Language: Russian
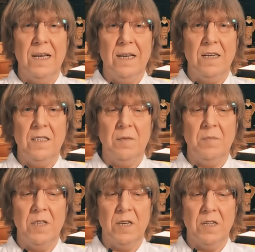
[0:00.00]
Если
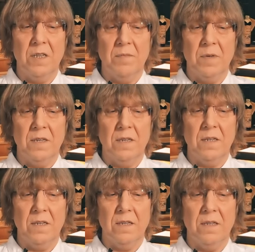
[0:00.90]
мы делаем
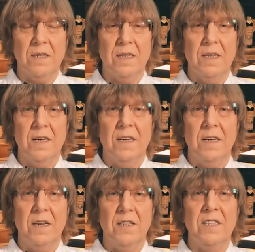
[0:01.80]
э, э
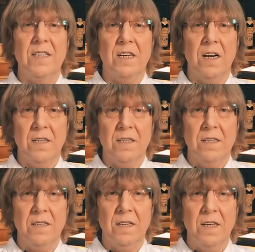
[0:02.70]
это
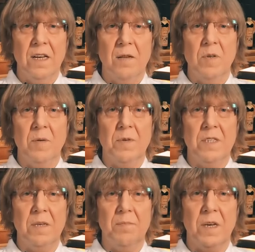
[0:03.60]
дыхание, мы
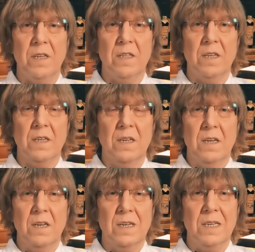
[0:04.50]
постепенно,
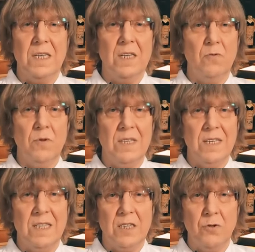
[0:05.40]
э, не, ну,
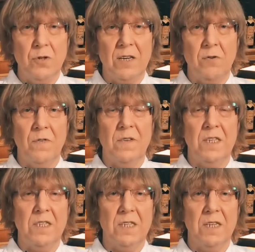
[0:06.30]
не должно никакого
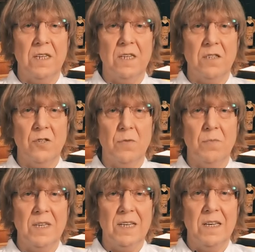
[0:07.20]
насилия,
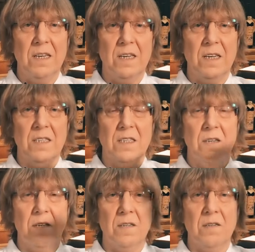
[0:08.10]
чтобы резко
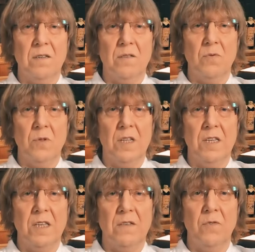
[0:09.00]
э,
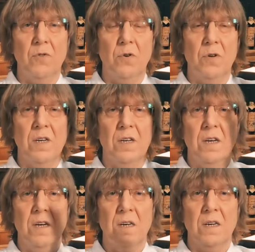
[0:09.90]
удлинять вдох,
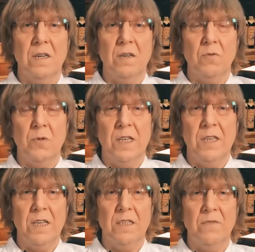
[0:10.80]

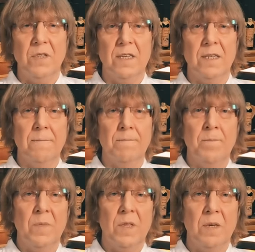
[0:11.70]
удлинять выдох –
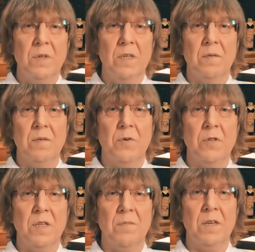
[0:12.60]
мы
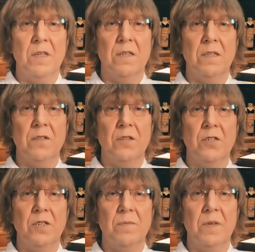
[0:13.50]
просто медленно
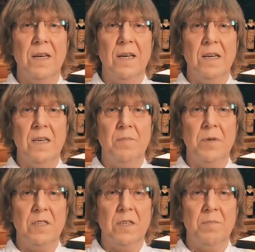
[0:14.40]
дышим и
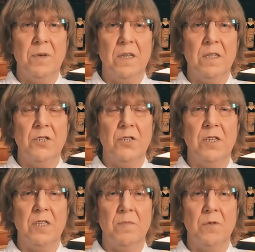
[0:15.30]
постепенно
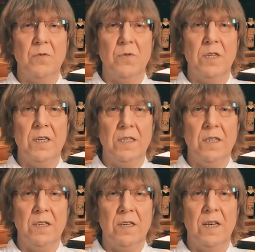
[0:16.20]
через минут
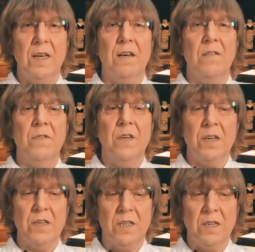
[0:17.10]
10
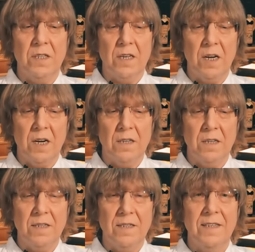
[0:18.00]
верхнее
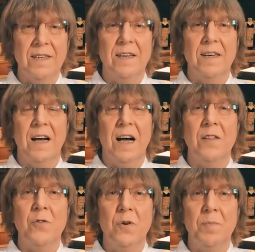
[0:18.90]
дыхание,
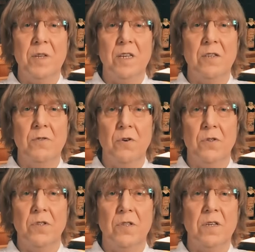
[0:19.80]
оно
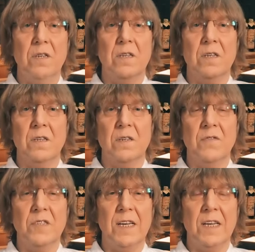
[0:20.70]
перейдет э, в
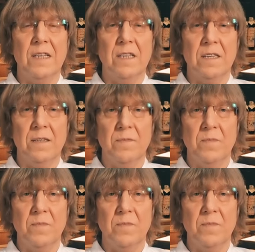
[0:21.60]
среднее.